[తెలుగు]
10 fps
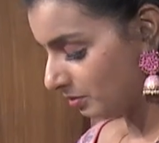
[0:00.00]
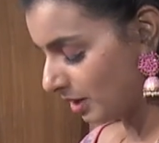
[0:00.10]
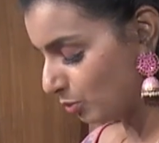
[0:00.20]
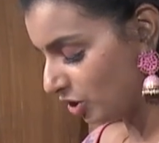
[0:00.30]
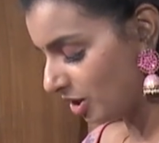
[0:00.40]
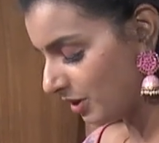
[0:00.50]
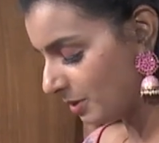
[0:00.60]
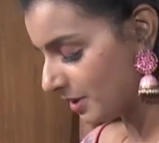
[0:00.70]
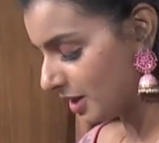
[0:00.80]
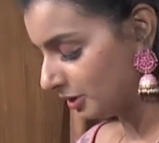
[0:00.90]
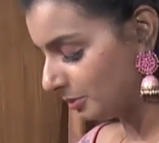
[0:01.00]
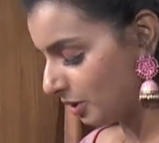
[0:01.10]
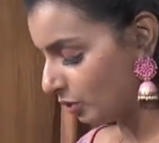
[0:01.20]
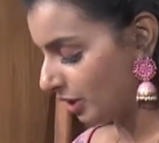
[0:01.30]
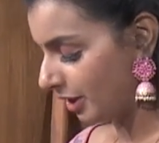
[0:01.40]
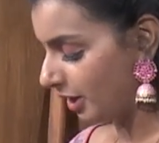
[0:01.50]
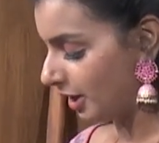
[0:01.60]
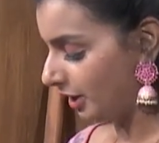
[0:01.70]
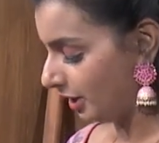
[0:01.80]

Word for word: మన ముఖ్యమైన పదార్థం ఇంకోటి ఏంటి అంటే